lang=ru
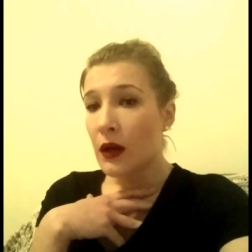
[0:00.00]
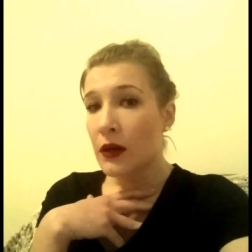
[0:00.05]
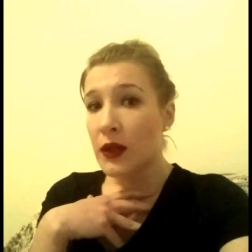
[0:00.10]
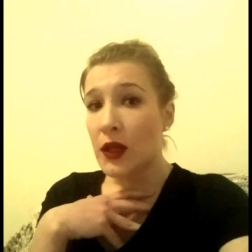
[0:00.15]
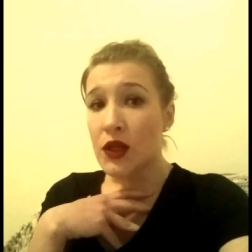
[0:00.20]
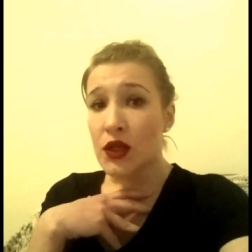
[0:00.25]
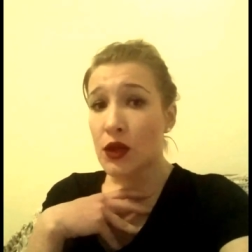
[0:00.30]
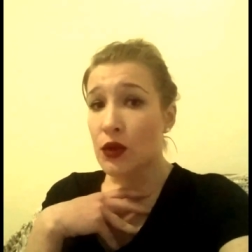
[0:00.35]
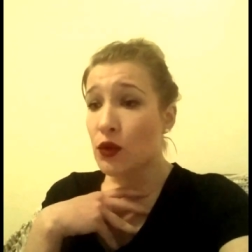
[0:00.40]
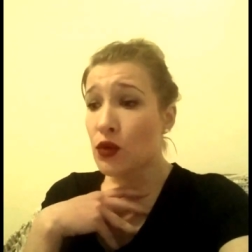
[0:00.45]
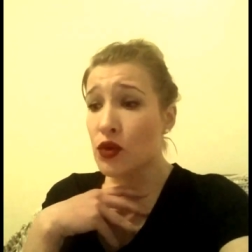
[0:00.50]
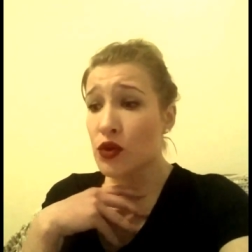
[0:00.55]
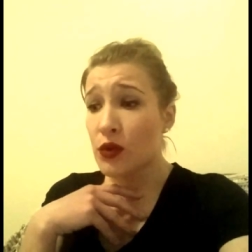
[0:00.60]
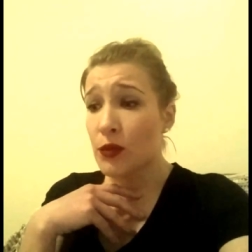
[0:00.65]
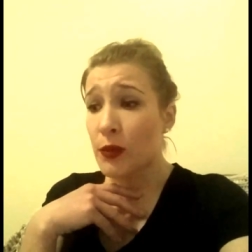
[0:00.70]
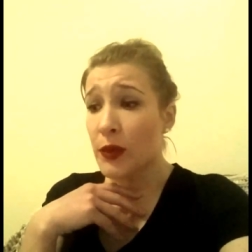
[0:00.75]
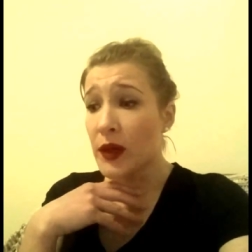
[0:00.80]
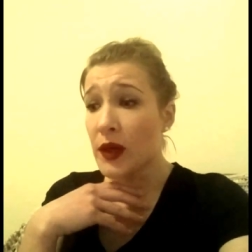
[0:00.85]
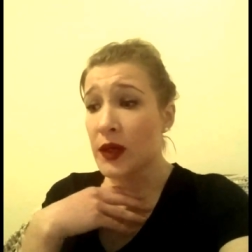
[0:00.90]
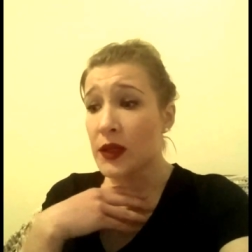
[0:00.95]
даже то, что
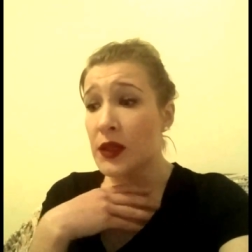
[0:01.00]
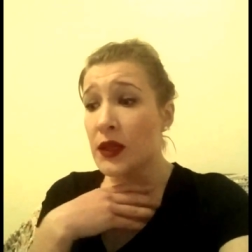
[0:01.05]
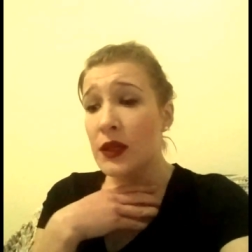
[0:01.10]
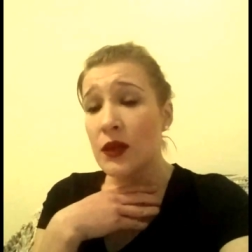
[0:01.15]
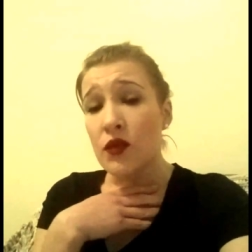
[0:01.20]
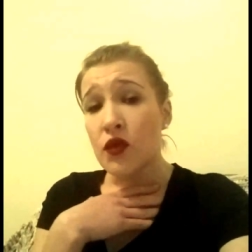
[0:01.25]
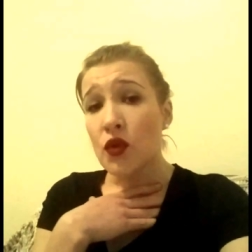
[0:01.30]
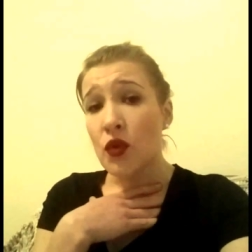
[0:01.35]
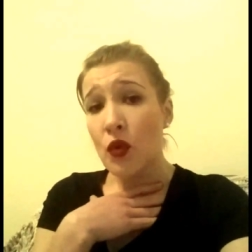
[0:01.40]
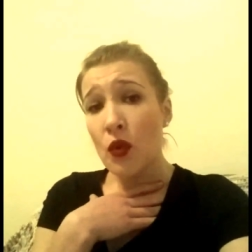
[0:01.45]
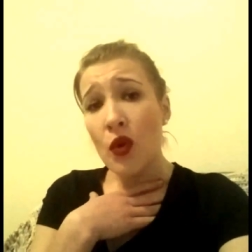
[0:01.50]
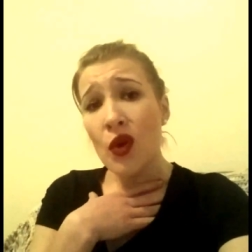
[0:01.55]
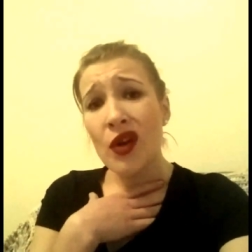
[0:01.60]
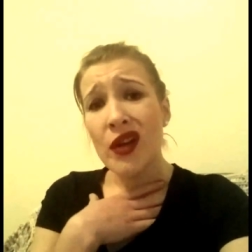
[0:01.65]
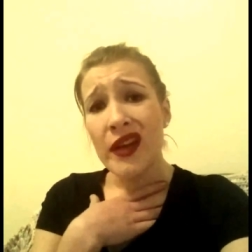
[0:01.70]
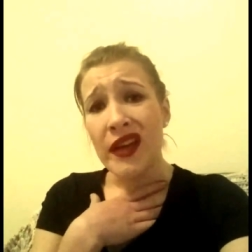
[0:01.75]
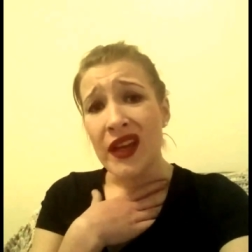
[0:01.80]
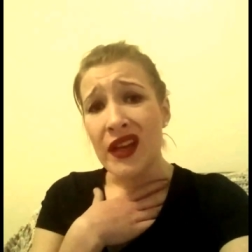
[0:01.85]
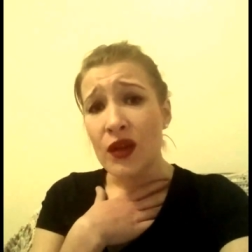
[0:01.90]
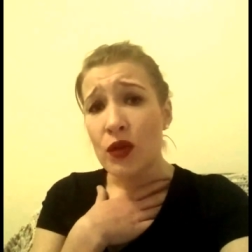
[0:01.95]
проходили в
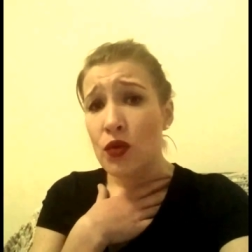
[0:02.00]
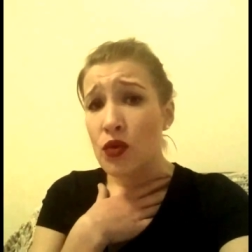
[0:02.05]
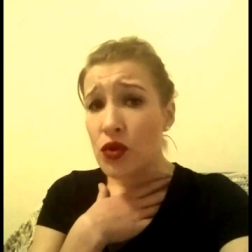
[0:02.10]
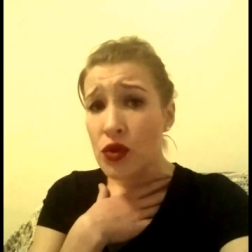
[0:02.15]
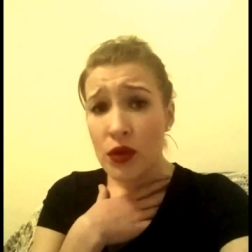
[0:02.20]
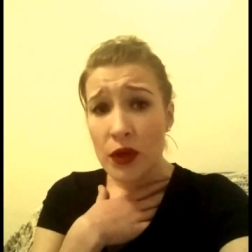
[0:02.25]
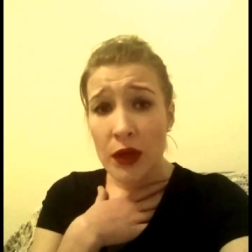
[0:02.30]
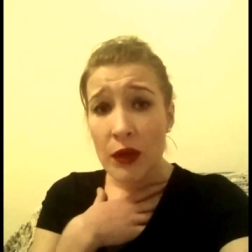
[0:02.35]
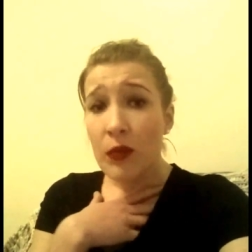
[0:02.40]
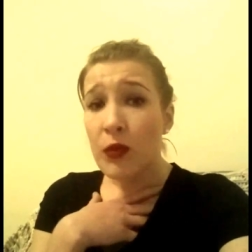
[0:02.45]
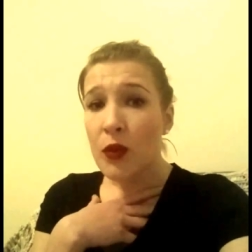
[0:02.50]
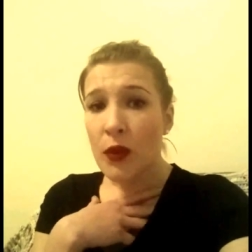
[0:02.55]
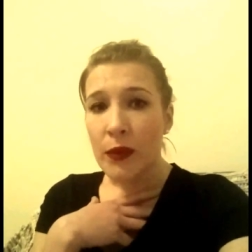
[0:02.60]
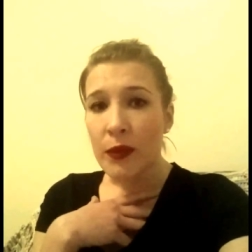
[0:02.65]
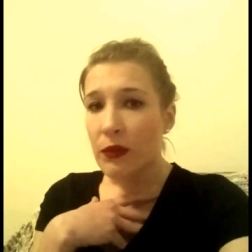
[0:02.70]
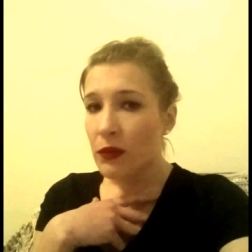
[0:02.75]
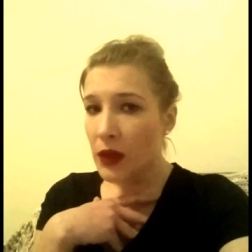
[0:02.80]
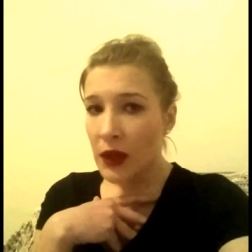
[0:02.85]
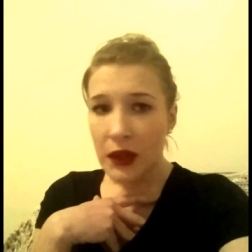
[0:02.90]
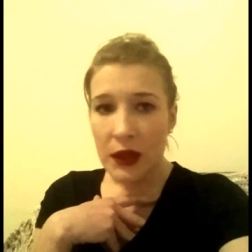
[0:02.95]
школе, я не то, что не
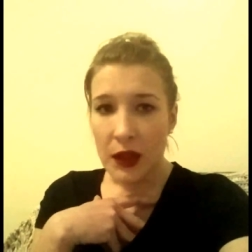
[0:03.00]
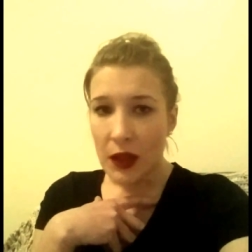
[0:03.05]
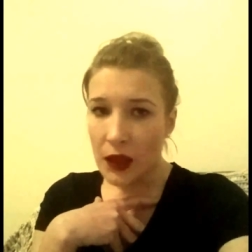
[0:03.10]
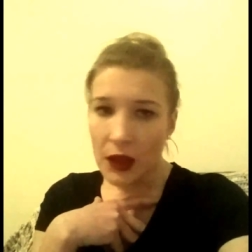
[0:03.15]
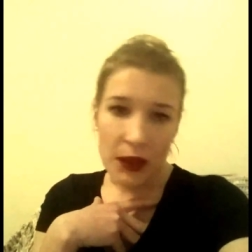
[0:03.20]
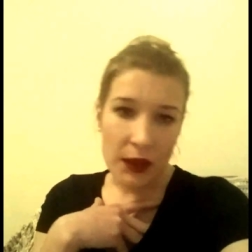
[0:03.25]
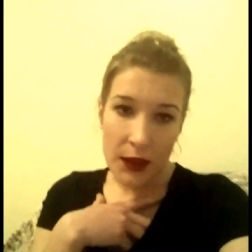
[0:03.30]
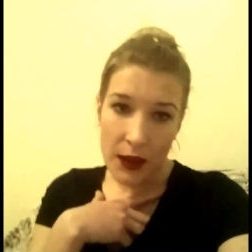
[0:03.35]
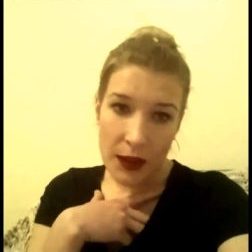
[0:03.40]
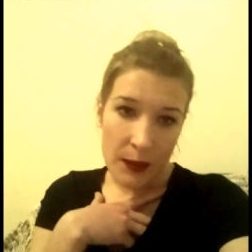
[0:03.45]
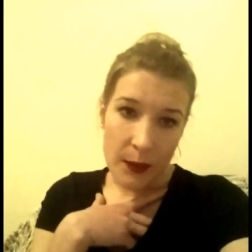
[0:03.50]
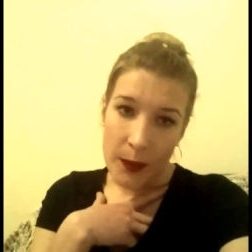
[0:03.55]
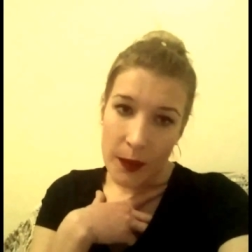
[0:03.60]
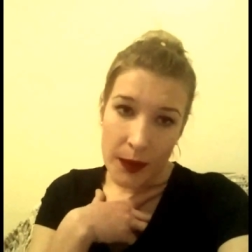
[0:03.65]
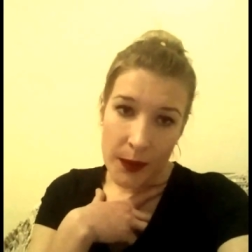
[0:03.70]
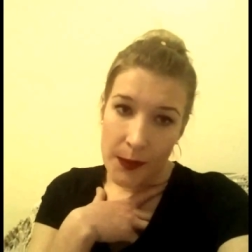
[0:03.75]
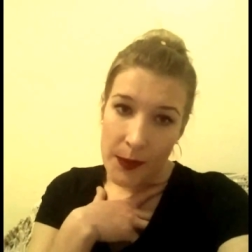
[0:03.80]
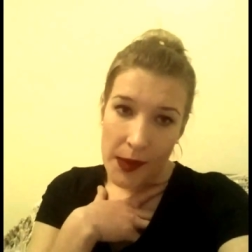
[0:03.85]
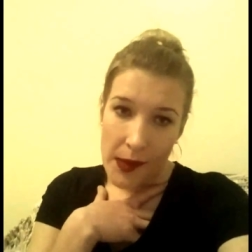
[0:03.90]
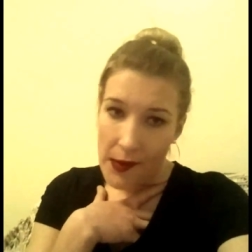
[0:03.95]
помню, я это никогда не
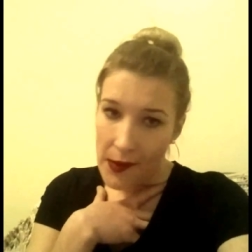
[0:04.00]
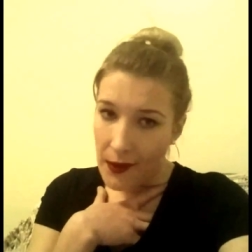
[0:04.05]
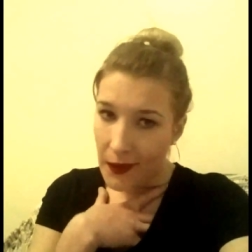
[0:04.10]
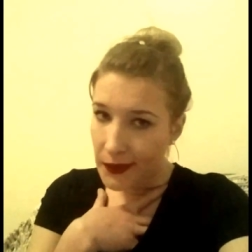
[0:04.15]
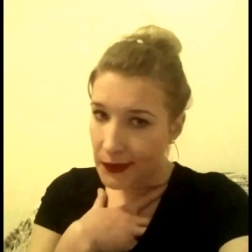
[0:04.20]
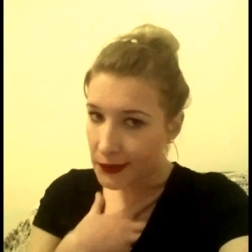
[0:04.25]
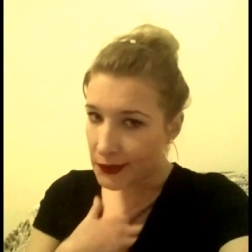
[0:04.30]
понимала.